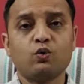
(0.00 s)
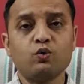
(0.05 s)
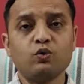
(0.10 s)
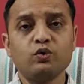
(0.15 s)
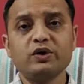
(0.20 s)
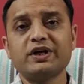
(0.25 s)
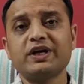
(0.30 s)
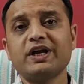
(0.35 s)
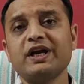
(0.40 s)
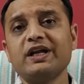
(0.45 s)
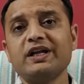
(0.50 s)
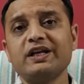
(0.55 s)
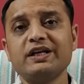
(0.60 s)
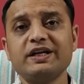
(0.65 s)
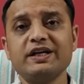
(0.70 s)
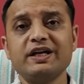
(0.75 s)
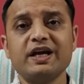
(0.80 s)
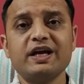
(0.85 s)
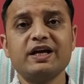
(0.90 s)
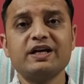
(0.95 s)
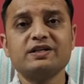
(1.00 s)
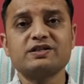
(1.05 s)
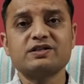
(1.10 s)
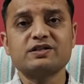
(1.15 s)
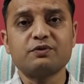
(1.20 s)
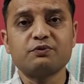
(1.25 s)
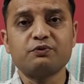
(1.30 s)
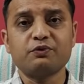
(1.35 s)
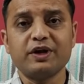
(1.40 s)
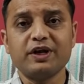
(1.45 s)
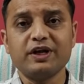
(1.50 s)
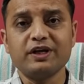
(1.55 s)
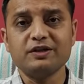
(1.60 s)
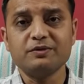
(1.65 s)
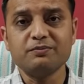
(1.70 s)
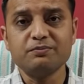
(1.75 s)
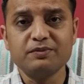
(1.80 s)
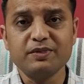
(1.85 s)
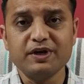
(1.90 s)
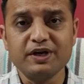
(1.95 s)
उनके लिए सफ़ेद
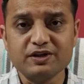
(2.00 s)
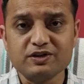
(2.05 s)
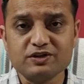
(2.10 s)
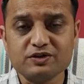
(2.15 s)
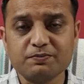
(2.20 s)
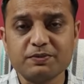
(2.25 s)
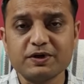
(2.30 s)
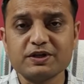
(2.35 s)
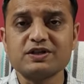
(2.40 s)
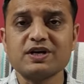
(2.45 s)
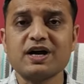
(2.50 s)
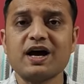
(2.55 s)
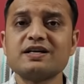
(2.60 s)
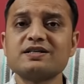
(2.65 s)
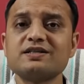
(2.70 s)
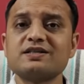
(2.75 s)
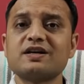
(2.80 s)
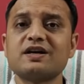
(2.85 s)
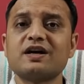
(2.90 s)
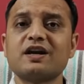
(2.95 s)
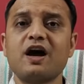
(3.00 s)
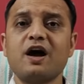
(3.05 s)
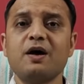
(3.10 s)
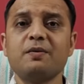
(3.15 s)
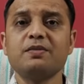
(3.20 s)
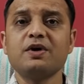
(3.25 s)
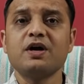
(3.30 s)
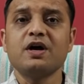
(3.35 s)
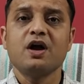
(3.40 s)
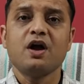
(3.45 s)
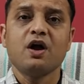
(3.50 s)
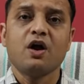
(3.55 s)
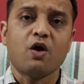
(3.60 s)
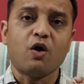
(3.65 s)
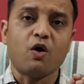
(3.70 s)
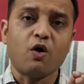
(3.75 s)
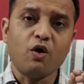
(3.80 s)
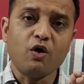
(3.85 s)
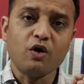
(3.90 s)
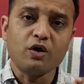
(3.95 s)
मिर्च 50 ग्राम
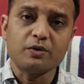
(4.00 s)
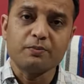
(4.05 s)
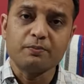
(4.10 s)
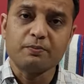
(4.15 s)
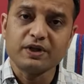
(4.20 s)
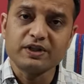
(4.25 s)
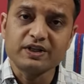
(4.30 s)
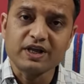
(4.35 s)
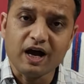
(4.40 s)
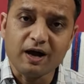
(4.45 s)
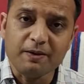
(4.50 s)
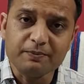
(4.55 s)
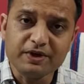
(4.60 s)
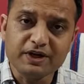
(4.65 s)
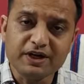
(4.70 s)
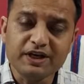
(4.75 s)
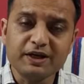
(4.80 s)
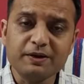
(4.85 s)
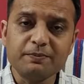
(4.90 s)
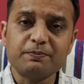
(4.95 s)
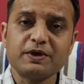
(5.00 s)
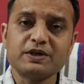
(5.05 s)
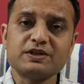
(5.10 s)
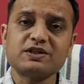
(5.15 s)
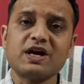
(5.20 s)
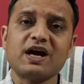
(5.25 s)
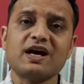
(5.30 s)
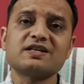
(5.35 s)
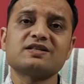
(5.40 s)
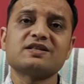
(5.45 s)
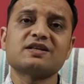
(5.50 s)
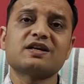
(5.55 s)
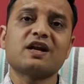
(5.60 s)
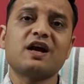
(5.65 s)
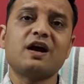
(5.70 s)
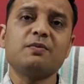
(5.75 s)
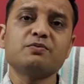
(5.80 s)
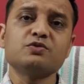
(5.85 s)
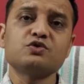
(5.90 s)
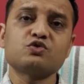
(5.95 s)
और बादाम गिरी पचास
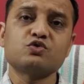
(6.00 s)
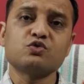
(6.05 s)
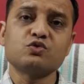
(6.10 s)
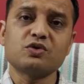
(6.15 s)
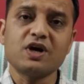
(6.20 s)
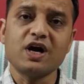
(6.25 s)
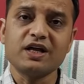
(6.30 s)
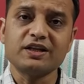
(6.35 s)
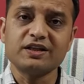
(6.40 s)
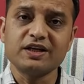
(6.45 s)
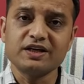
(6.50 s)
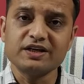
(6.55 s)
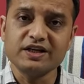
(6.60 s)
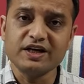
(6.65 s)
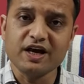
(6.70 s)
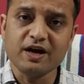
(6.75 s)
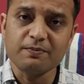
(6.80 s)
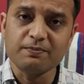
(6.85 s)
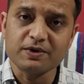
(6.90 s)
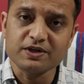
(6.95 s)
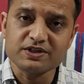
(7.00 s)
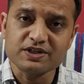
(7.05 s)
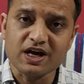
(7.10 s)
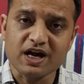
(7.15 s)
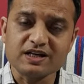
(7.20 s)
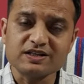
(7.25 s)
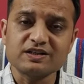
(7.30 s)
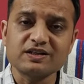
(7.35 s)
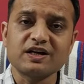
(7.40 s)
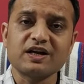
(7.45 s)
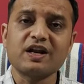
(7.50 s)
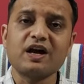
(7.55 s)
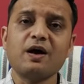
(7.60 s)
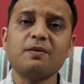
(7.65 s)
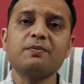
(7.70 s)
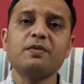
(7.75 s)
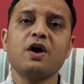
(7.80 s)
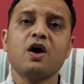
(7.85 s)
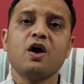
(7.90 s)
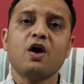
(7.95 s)
ग्राम सूखा धनिया 50
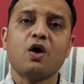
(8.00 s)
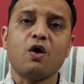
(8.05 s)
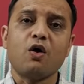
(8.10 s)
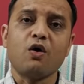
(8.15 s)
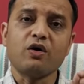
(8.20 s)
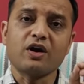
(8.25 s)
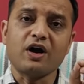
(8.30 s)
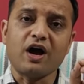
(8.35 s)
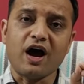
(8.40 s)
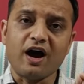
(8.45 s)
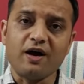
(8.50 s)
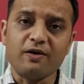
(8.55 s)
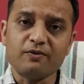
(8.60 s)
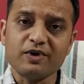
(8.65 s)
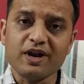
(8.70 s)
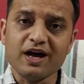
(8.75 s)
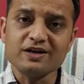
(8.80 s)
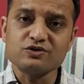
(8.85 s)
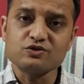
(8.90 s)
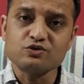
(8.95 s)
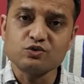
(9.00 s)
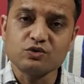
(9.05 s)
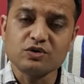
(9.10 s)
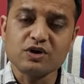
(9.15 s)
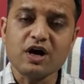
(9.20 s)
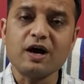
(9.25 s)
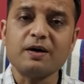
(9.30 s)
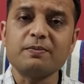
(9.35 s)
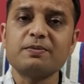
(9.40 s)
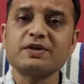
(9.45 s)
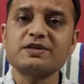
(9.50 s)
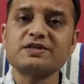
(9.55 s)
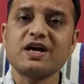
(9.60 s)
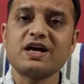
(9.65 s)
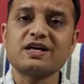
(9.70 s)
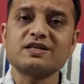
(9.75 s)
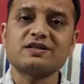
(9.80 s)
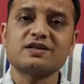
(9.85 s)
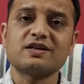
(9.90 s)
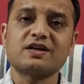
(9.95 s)
ग्राम और आंवला सूखा
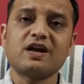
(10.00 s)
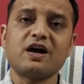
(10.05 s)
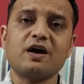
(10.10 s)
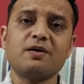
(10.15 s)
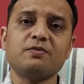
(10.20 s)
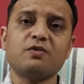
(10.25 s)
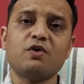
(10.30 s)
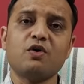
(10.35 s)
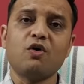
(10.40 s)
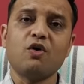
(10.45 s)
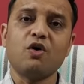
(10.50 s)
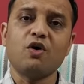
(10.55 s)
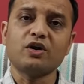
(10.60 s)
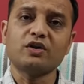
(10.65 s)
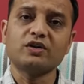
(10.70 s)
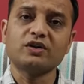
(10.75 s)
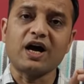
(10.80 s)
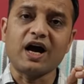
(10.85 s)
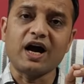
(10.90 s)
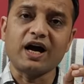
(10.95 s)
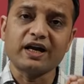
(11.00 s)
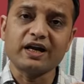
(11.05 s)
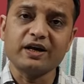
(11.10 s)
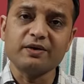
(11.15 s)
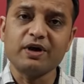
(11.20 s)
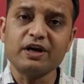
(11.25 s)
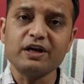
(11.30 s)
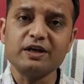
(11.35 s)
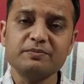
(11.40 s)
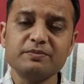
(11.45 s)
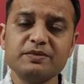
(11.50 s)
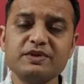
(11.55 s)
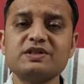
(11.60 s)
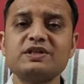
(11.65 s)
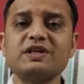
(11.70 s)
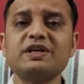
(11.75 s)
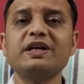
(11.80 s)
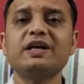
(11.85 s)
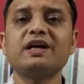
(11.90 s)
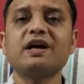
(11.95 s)
50 ग्राम और धागे वाली
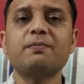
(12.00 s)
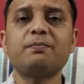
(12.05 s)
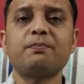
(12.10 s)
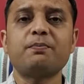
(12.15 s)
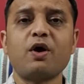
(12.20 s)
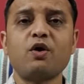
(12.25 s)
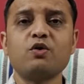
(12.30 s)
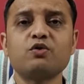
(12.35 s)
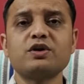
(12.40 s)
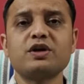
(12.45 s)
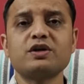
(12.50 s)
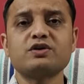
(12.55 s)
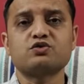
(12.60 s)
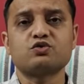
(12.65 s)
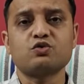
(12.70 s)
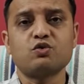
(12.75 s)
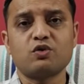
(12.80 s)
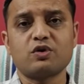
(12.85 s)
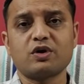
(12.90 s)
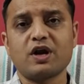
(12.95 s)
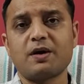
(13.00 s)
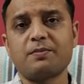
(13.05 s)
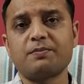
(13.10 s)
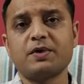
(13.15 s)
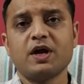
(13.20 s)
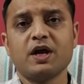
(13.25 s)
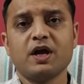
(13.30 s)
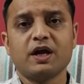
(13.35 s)
मिश्री का पाउडर 100 ग्राम